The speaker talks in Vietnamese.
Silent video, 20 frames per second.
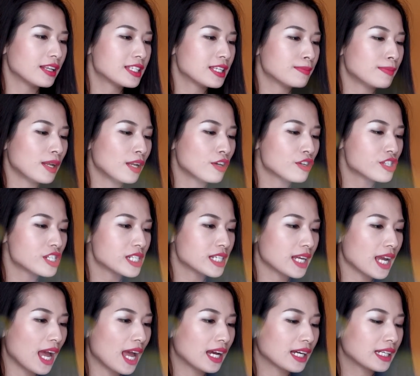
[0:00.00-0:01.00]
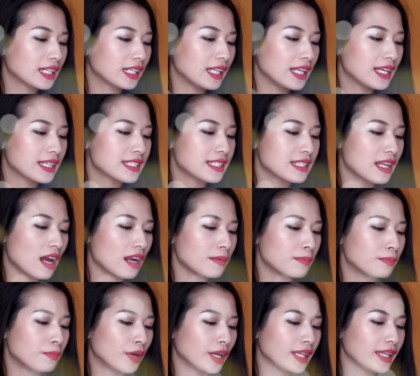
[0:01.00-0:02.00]
Dermalogica Clear Start
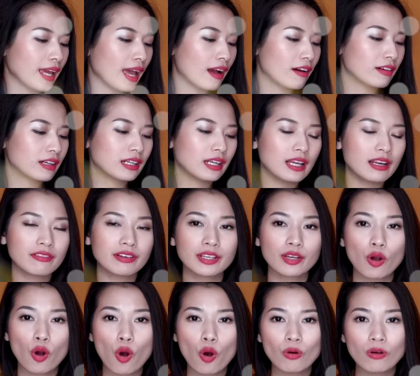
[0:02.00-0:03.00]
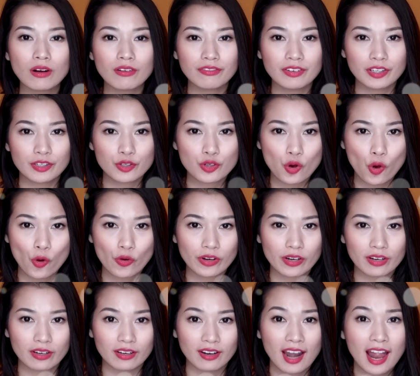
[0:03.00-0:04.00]
Breakout Clearing All Over
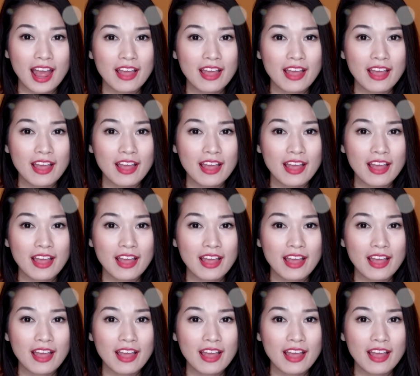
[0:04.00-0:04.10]
Toner